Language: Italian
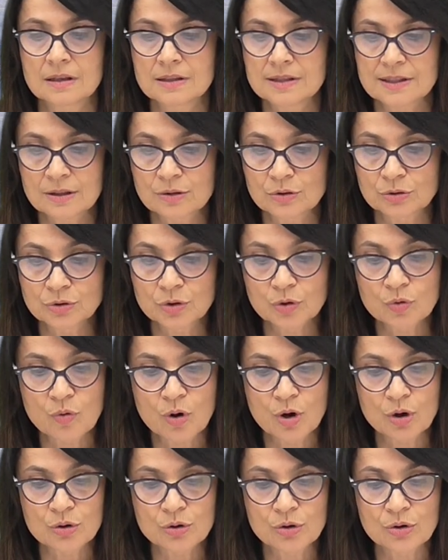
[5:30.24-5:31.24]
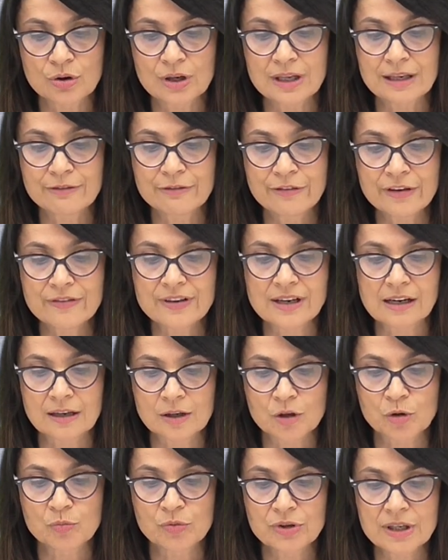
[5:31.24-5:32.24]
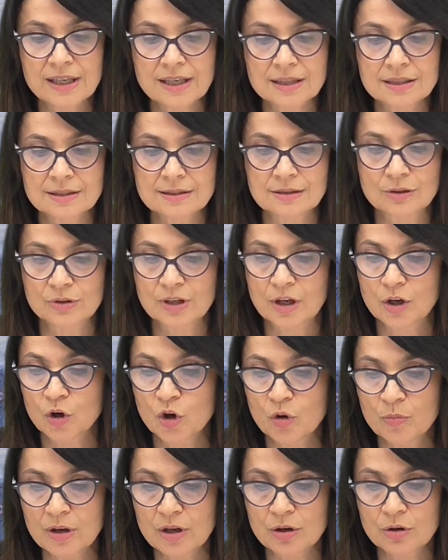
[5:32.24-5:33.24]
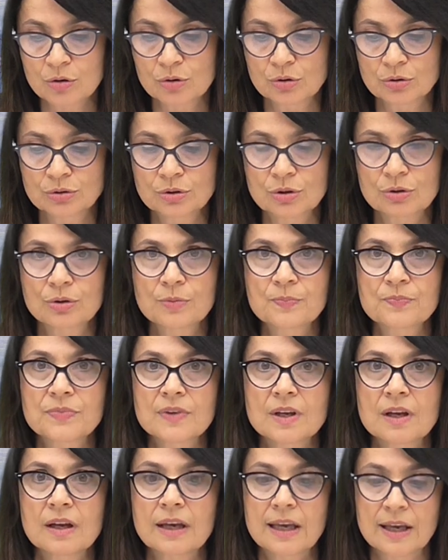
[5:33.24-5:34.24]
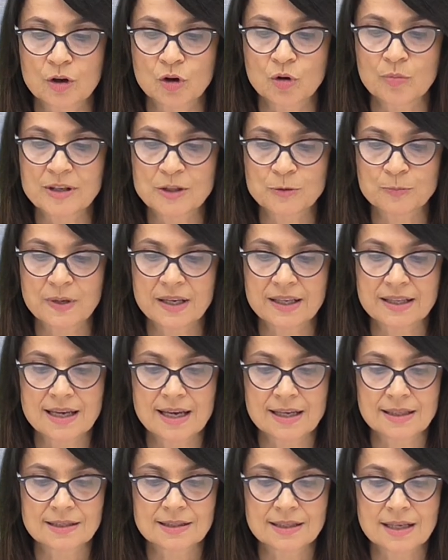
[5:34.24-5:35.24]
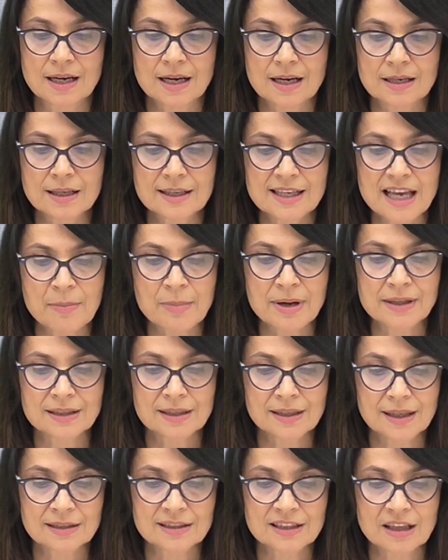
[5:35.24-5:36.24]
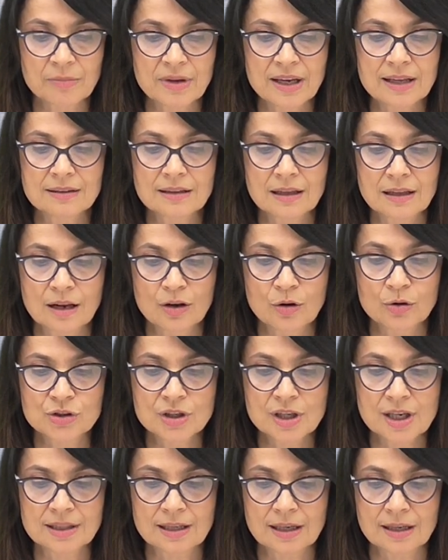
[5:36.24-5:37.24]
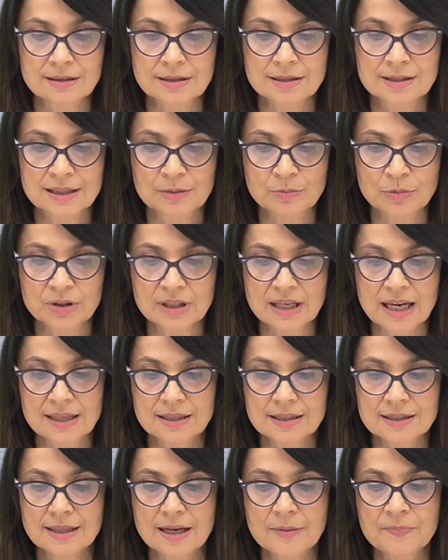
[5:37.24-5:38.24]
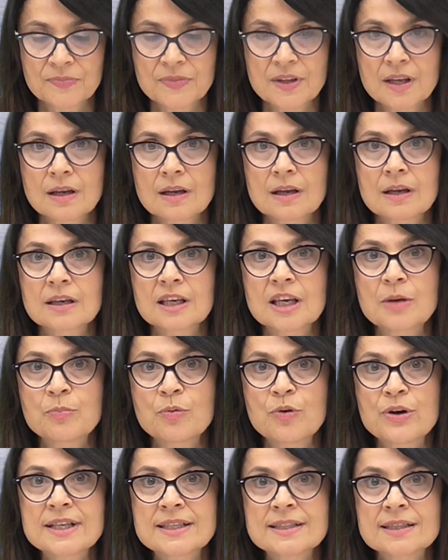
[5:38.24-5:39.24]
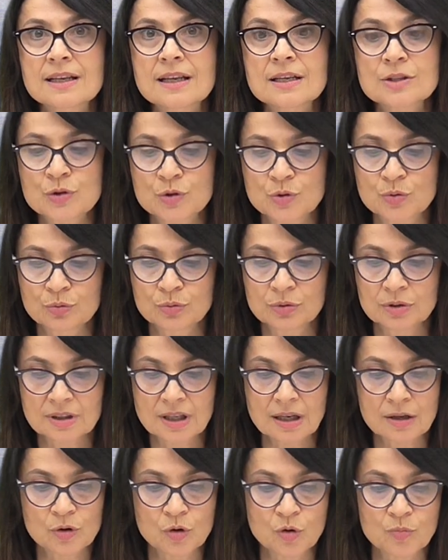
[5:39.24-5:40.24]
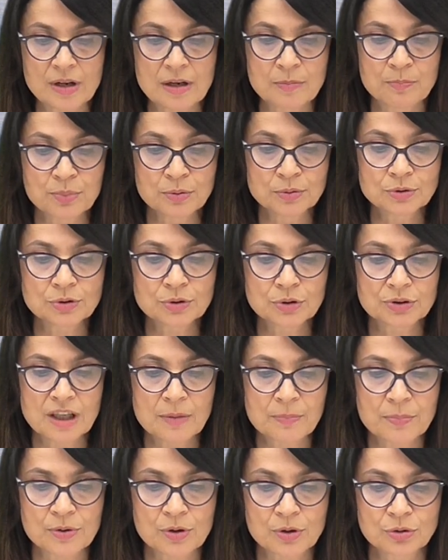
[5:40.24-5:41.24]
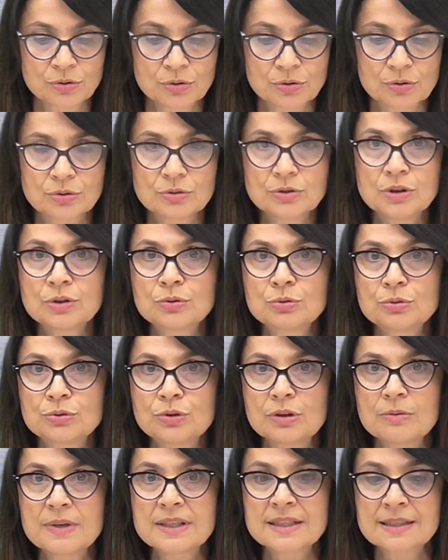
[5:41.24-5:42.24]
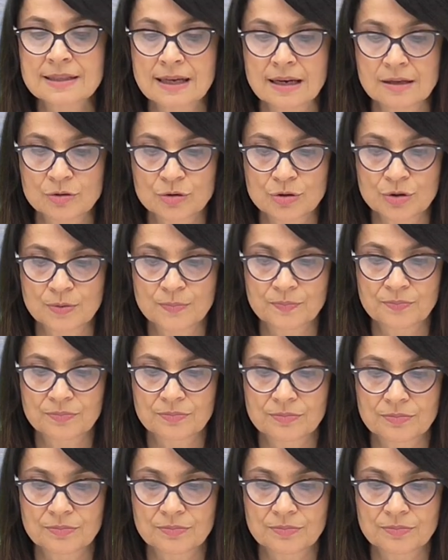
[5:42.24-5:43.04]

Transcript: In secondo luogo, il vivere la comunicazione come incontro e come esperienza richiama direttamente la logica della testimonianza, che può essere assunta come il punto di approdo di tutto il messaggio.